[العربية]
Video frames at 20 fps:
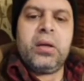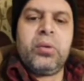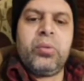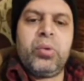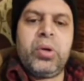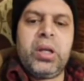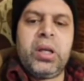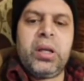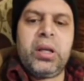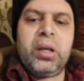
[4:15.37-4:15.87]

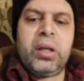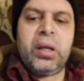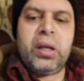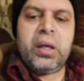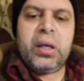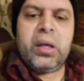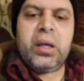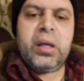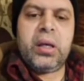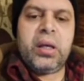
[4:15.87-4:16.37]
وال
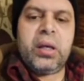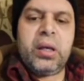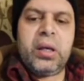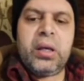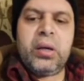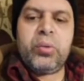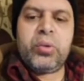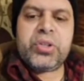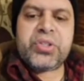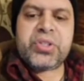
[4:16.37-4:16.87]

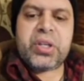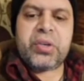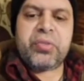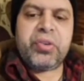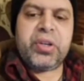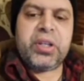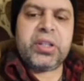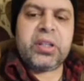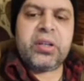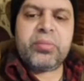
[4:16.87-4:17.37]

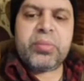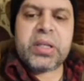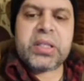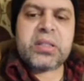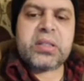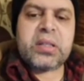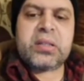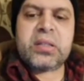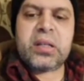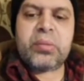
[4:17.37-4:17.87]
والصفحتين
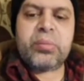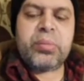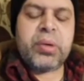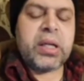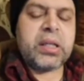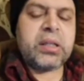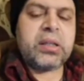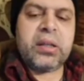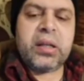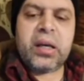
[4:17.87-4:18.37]
بس
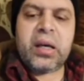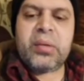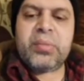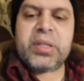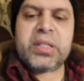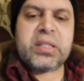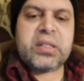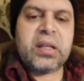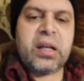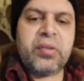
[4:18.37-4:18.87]
بعد كده
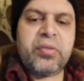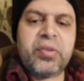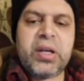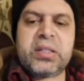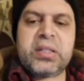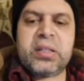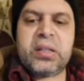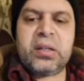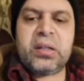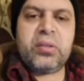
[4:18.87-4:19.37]
5000
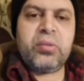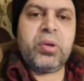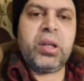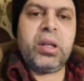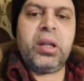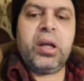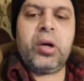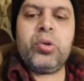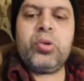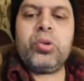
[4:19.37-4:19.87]
حسنة
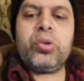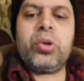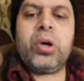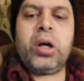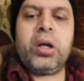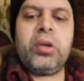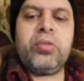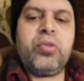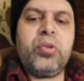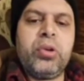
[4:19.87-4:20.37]
والله
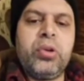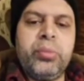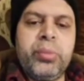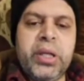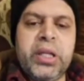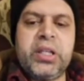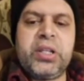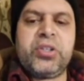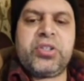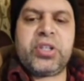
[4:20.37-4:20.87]
يضاعف
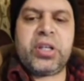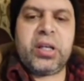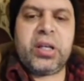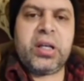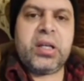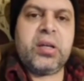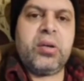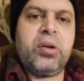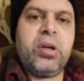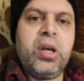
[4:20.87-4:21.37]
لمن يشاء
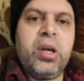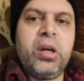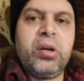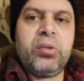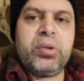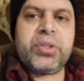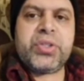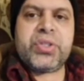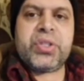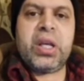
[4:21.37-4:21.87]

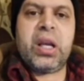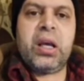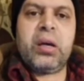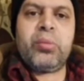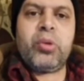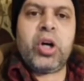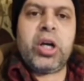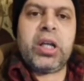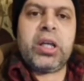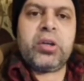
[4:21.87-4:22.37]

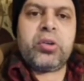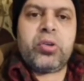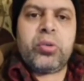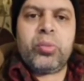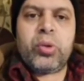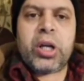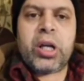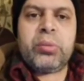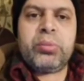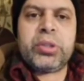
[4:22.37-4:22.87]
والسلام
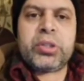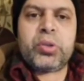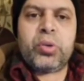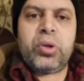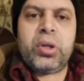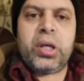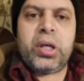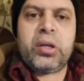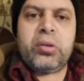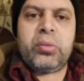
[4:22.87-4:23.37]
عليكم ورحمة
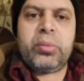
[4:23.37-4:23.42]
الله